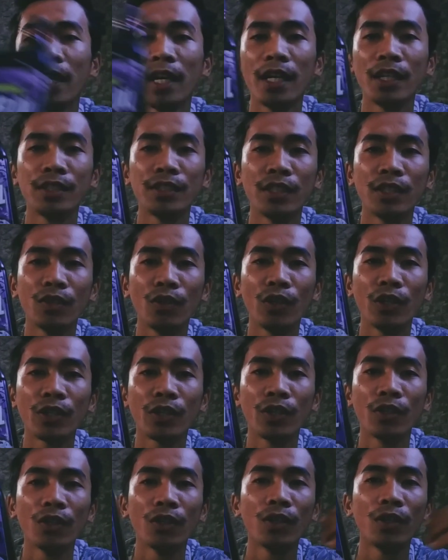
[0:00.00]
engine oil
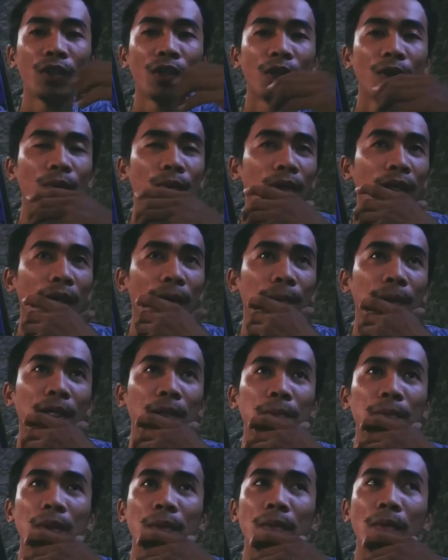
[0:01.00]
ko wala pa
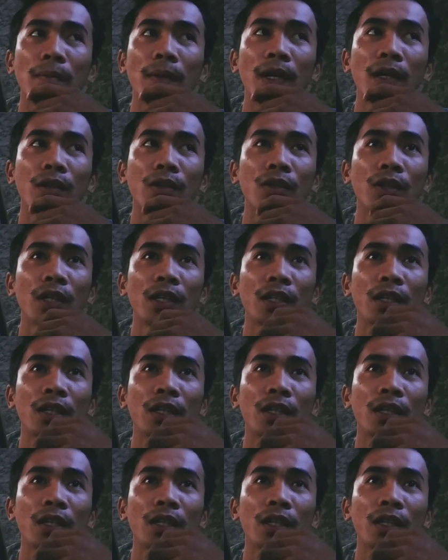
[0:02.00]
rin pagbabago